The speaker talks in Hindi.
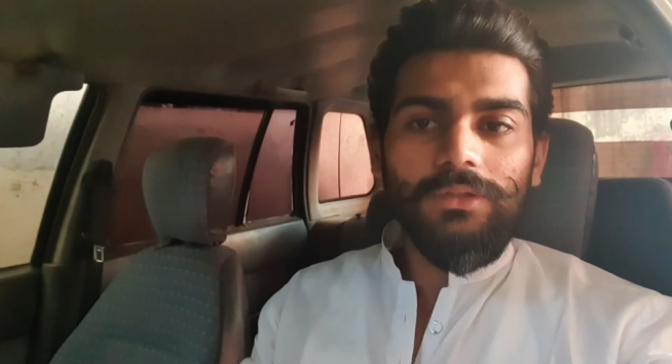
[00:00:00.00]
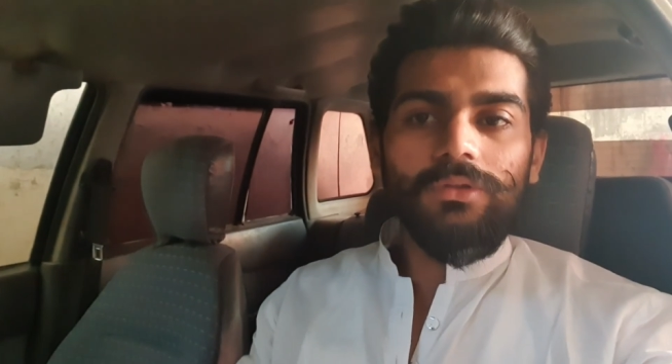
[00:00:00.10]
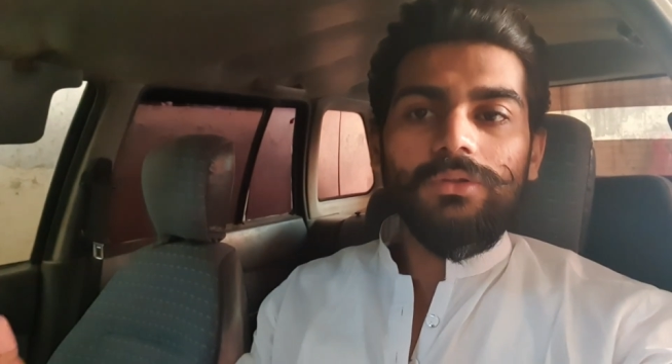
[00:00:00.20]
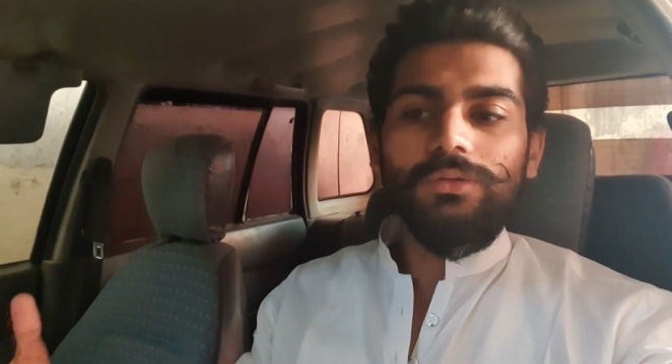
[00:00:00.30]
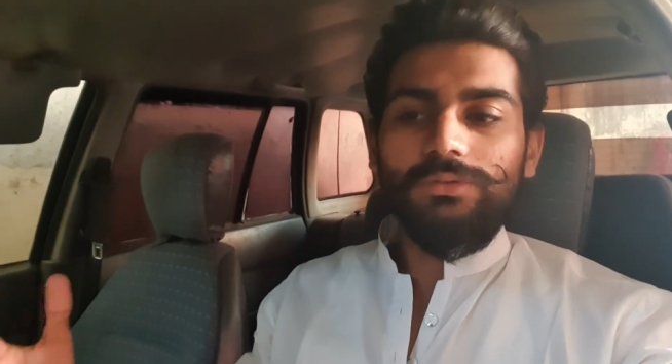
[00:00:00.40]
तो
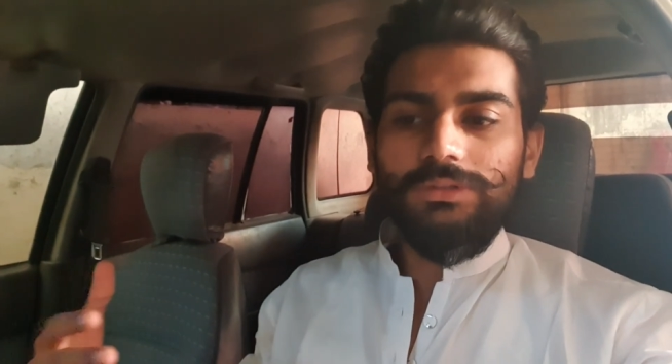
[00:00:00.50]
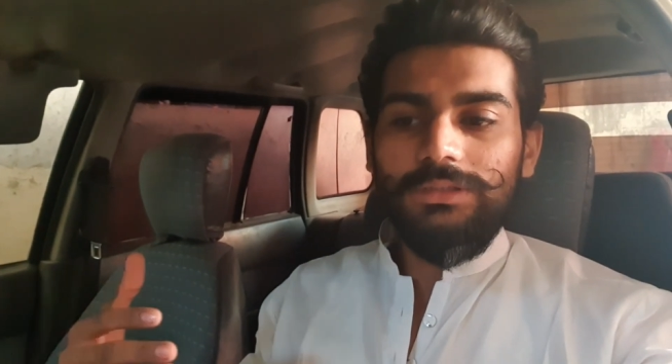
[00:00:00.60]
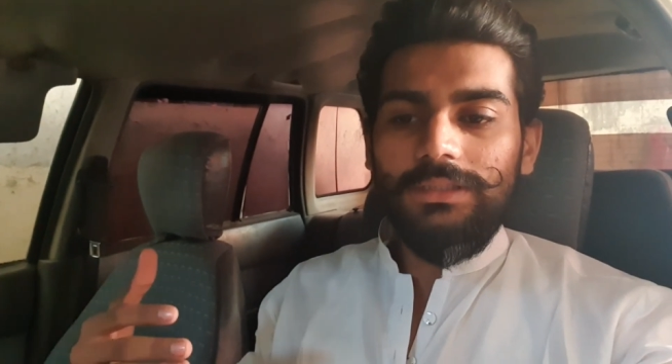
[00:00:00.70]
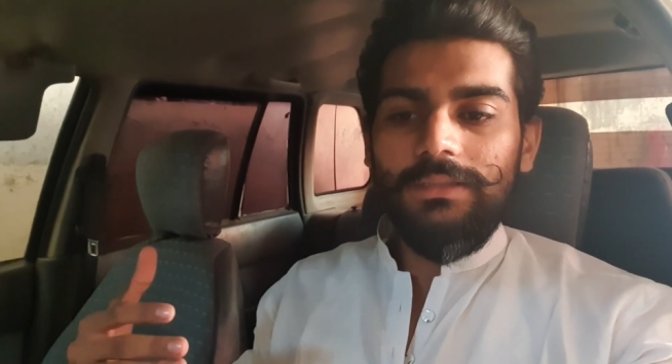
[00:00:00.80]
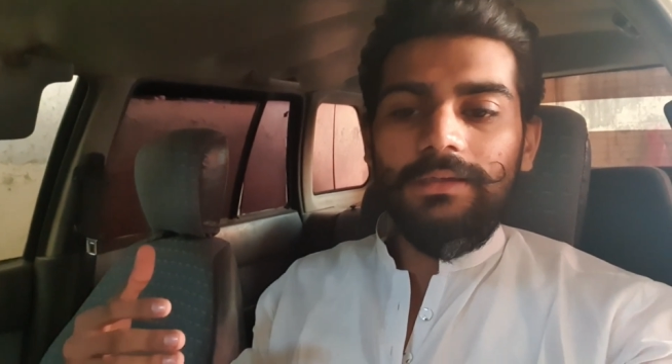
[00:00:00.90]

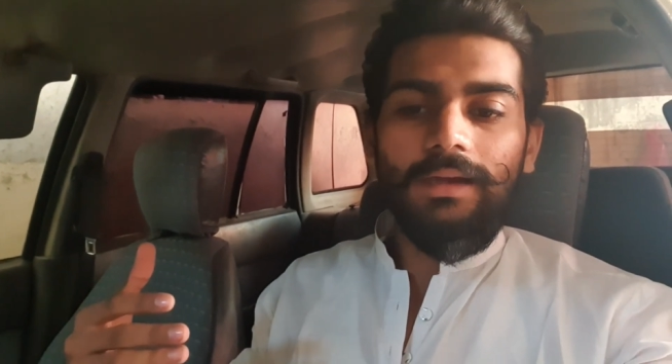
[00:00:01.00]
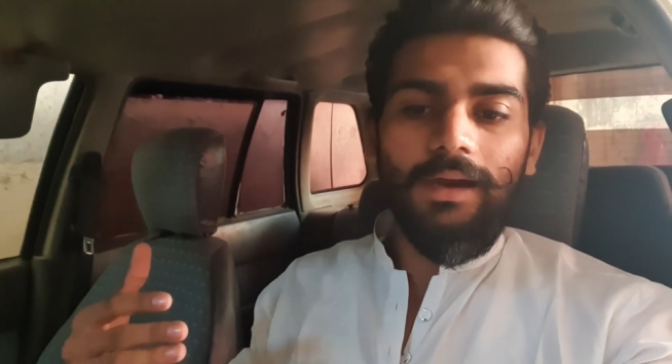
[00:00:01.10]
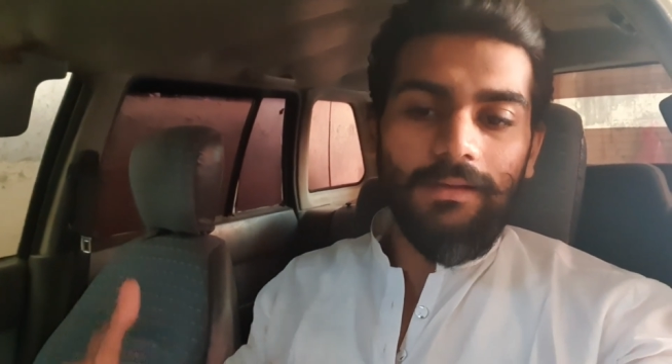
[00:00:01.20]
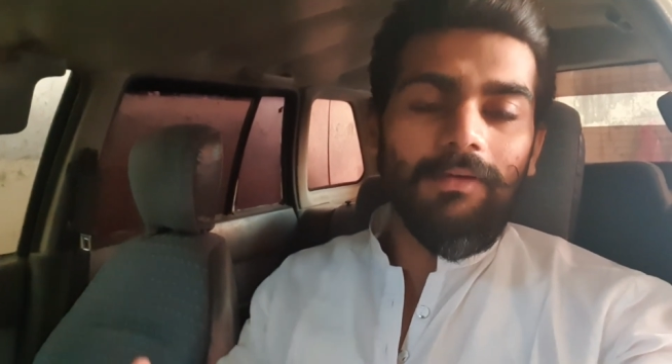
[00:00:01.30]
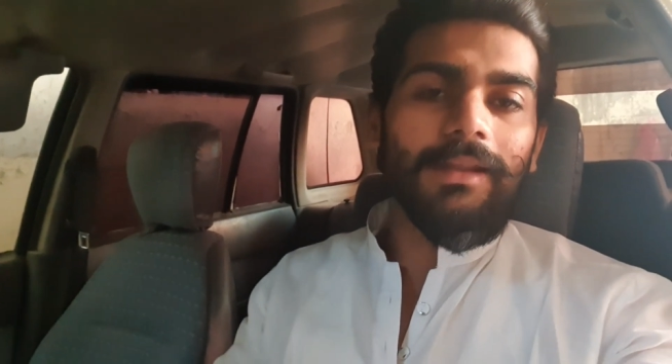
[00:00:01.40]
उनसे
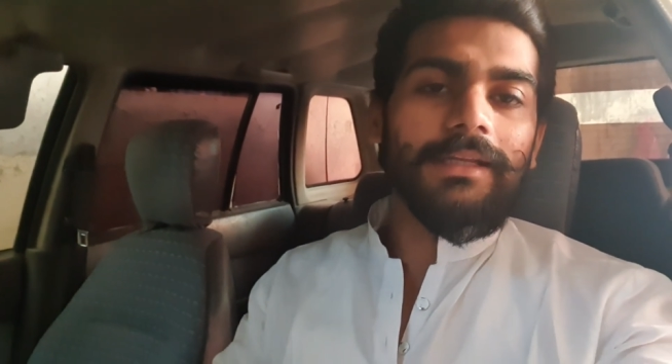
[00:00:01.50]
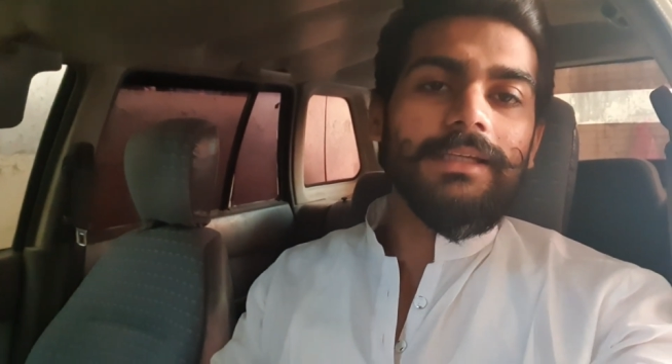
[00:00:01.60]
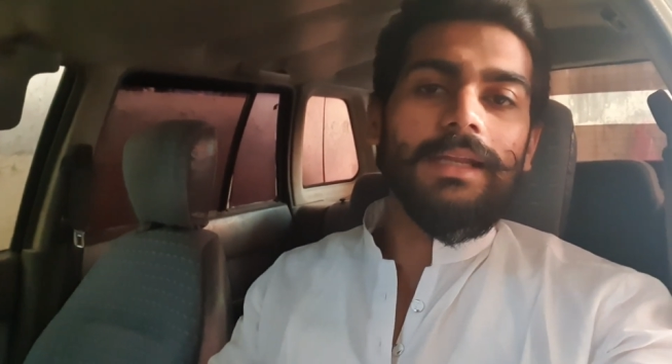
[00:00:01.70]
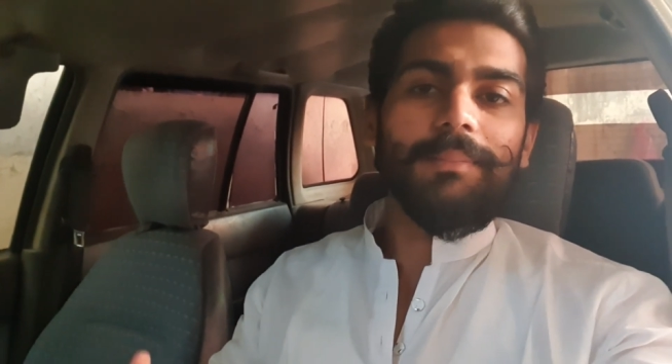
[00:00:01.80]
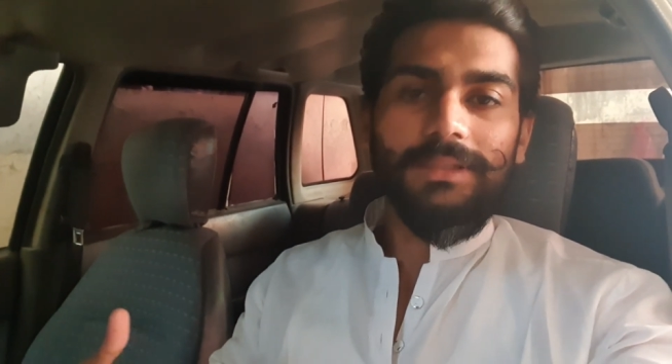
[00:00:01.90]
हालवा लेने
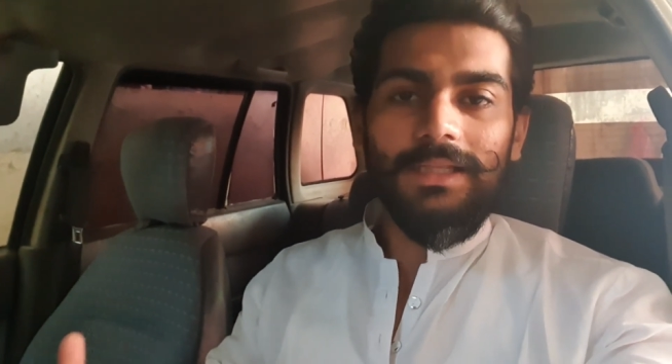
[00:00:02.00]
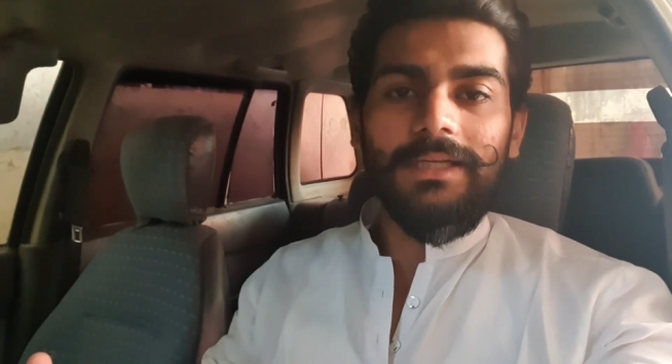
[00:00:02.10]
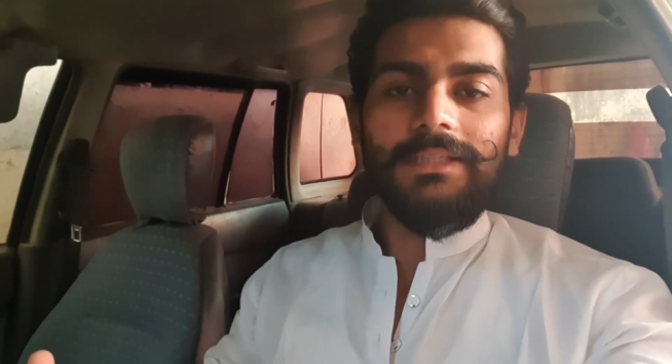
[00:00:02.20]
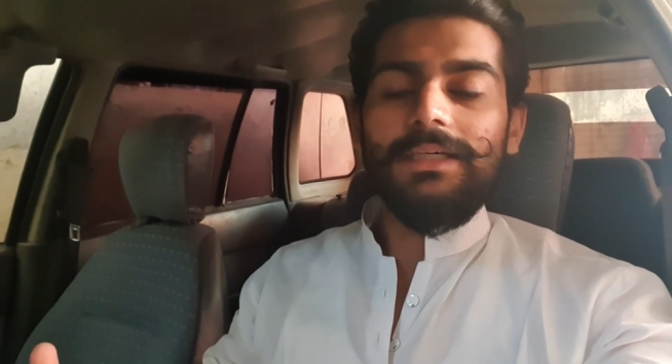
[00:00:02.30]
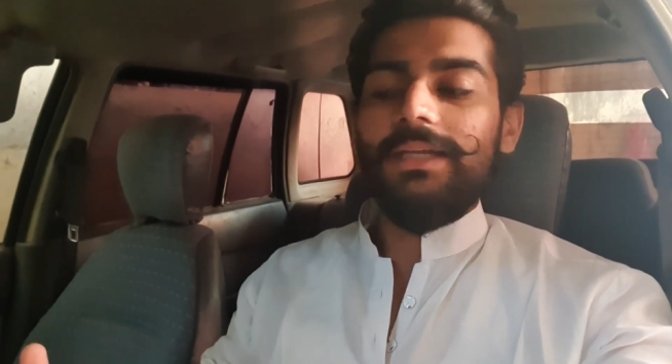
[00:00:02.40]
जाना है पता
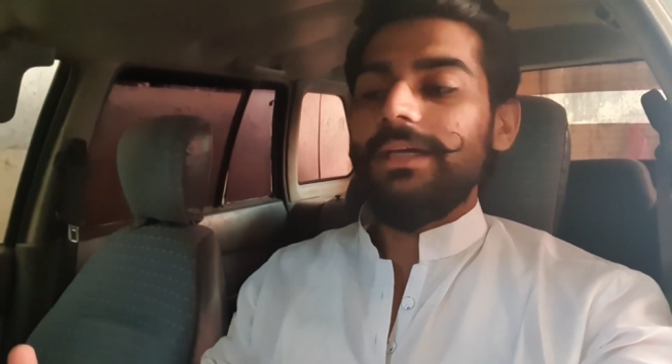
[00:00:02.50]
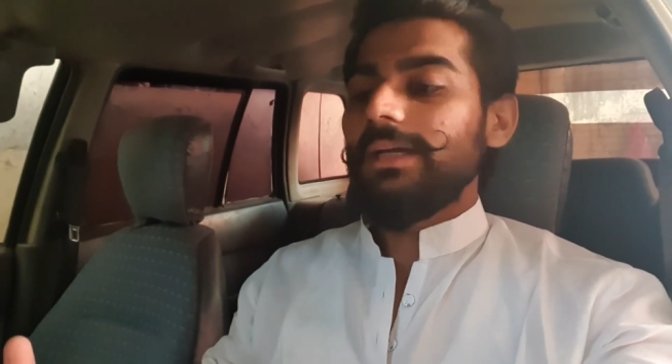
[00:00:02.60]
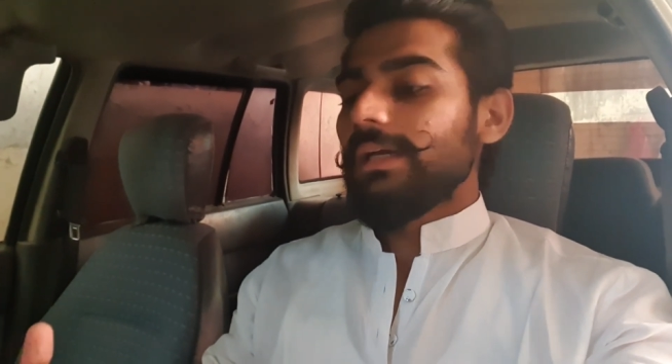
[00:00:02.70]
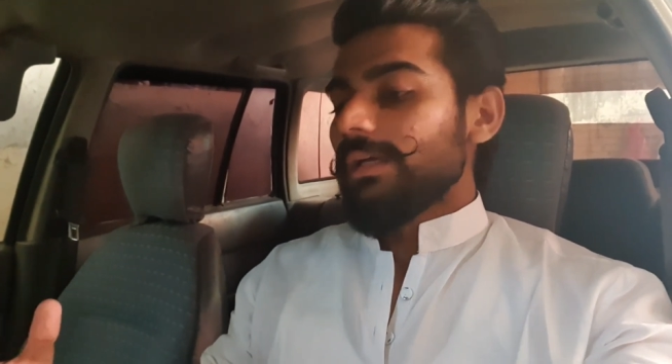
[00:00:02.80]
लेने जाना है